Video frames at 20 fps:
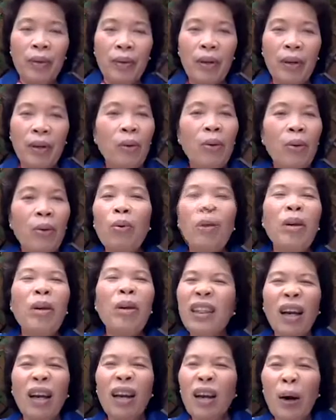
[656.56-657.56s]
เขาคงไม่ได้
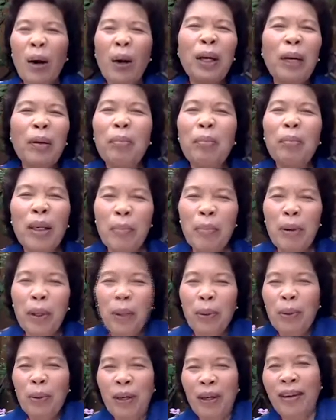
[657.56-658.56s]
ทะเลาะกันเหมือนกับม
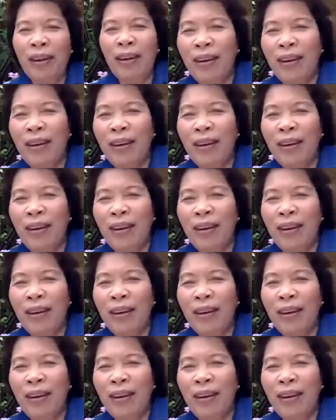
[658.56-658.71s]
นุษย์